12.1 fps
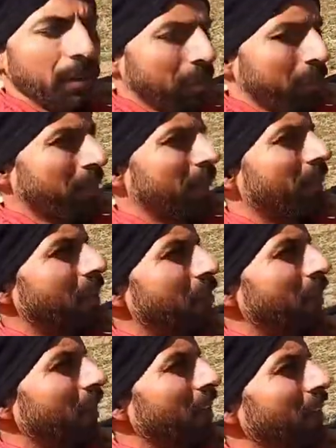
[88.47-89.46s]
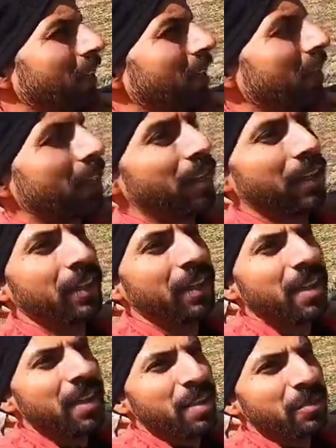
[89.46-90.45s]
अपना बड़ी गर्मी लग रही है
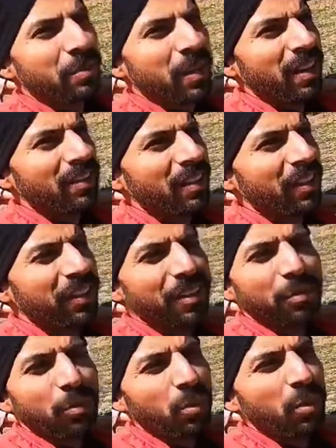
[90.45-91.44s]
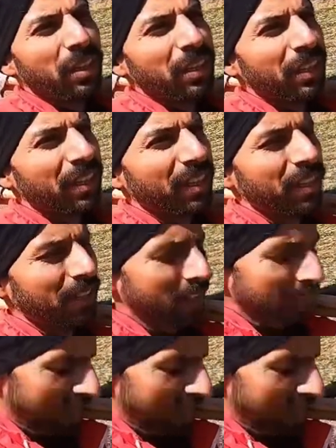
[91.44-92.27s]
प्यास लग रही है भूख लग रही है